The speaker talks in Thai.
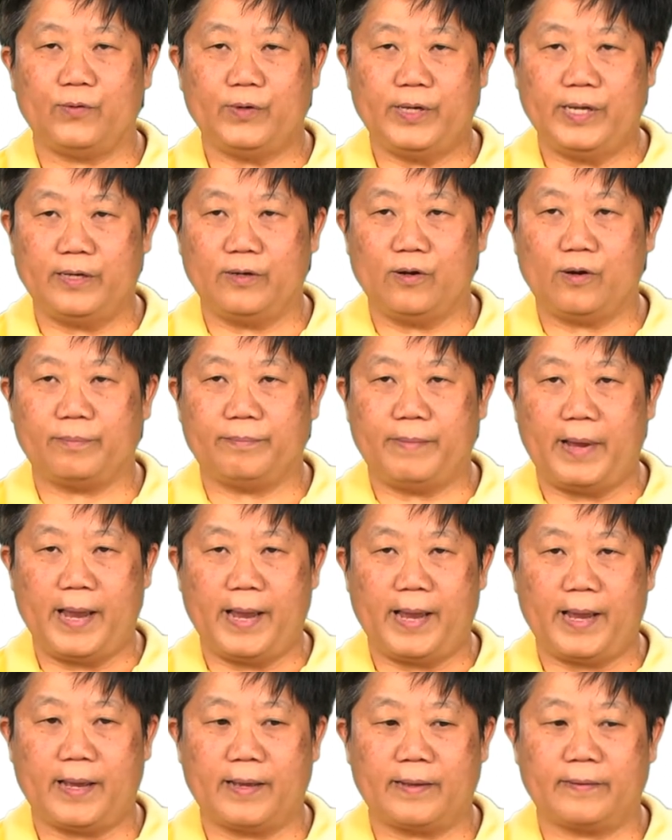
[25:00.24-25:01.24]
โอดีนออกมา
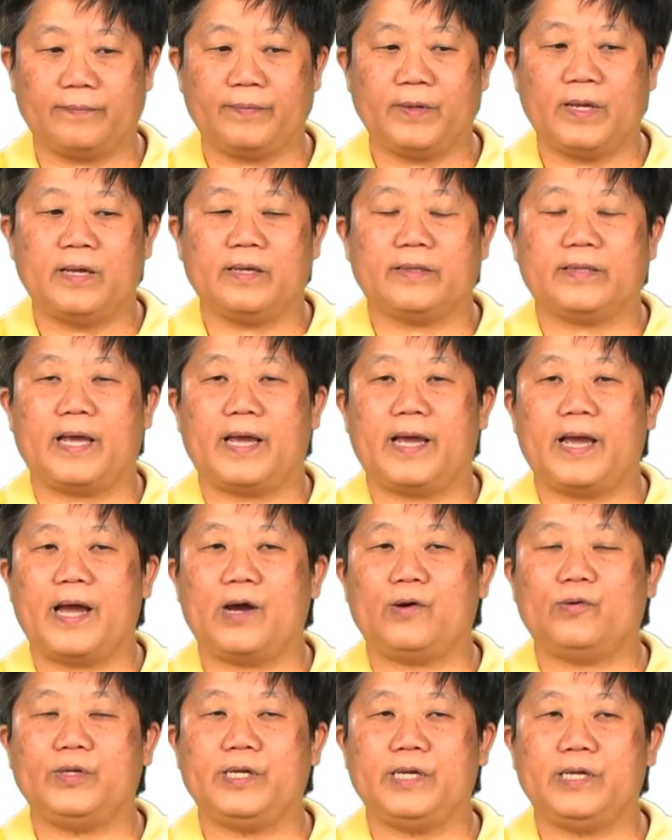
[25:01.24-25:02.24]
แต่ไอ
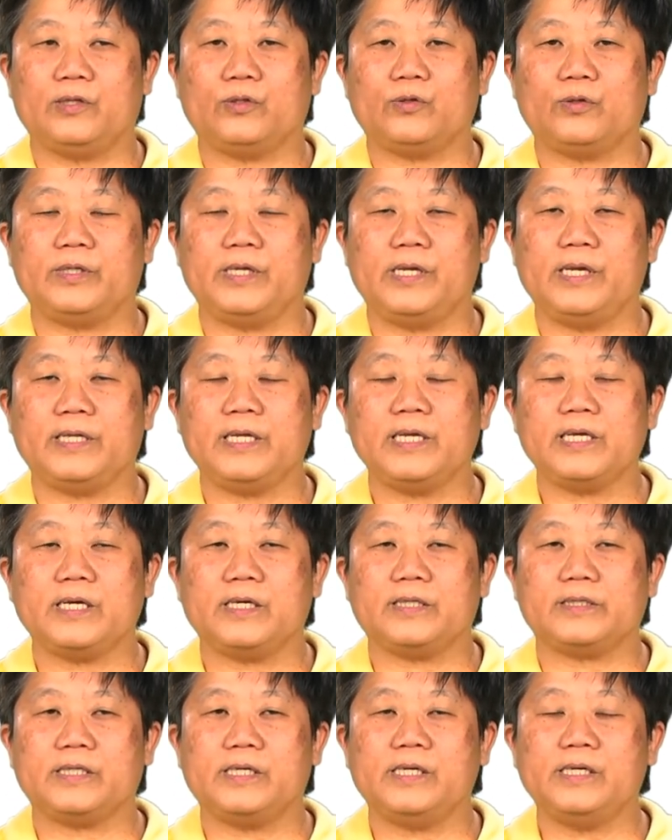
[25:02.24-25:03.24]
โอดีนตัวนี้ที่
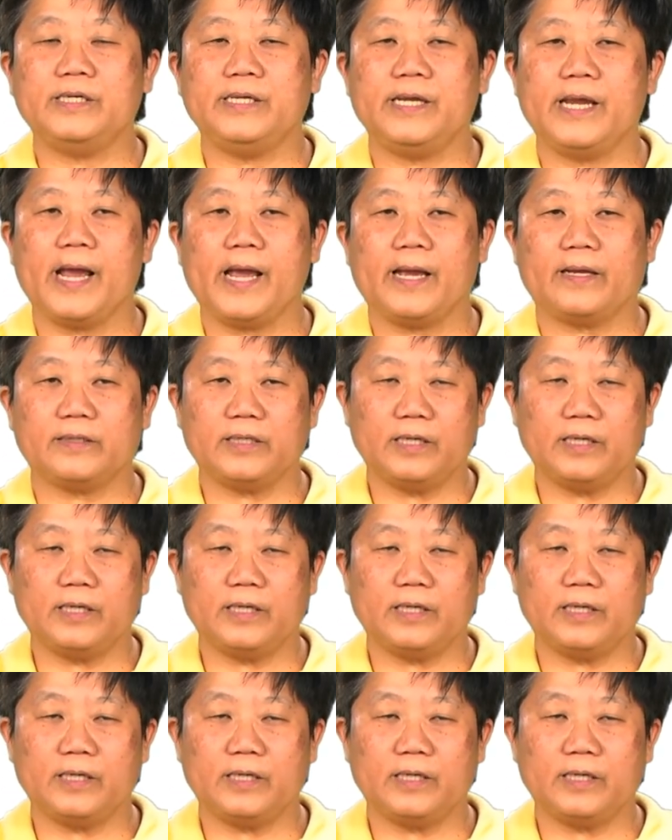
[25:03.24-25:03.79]
เกิดขึ้นเนี้ย